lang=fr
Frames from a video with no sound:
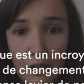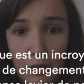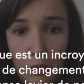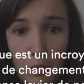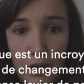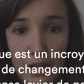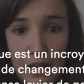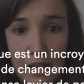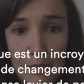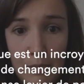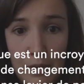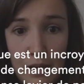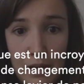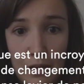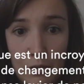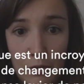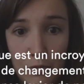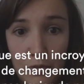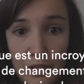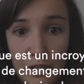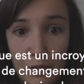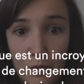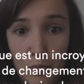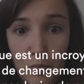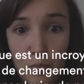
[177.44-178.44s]
incroyable et un
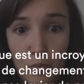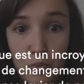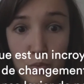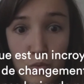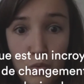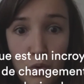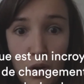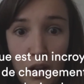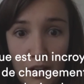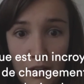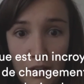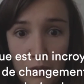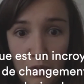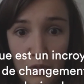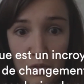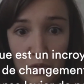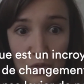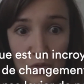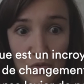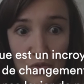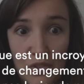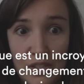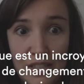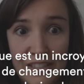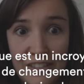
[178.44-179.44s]
levier de pouvoir sur
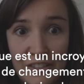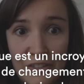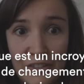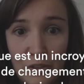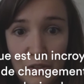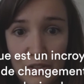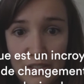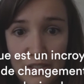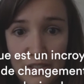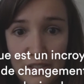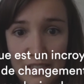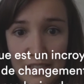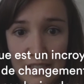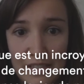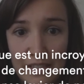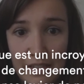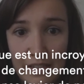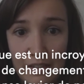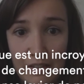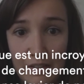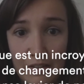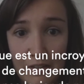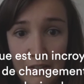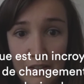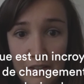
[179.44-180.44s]
nos vies et notre
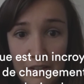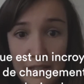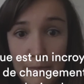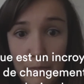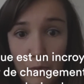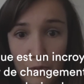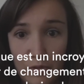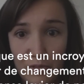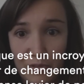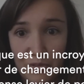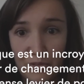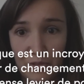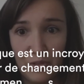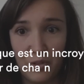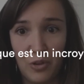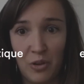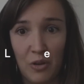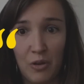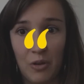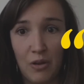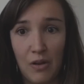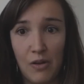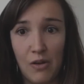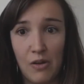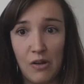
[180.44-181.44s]
quotidien immense. On
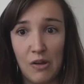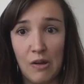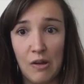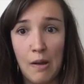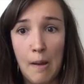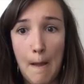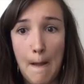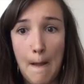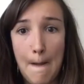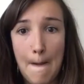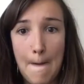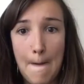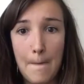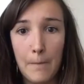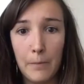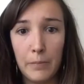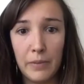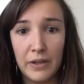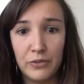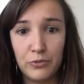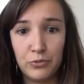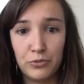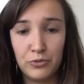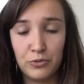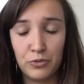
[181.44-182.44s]
s'en
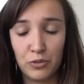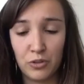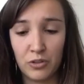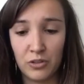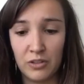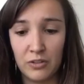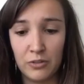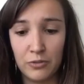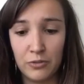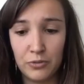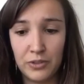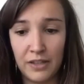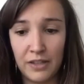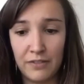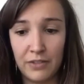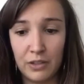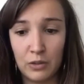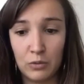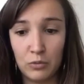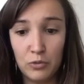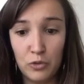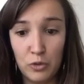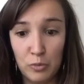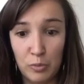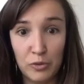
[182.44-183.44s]
pas toujours euh, tout à
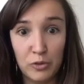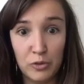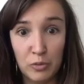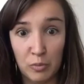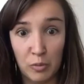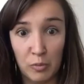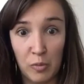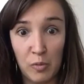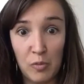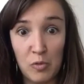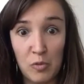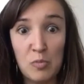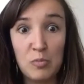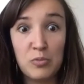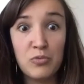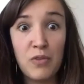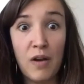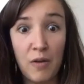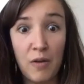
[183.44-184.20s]
fait compte. Je pense que pour le moment, le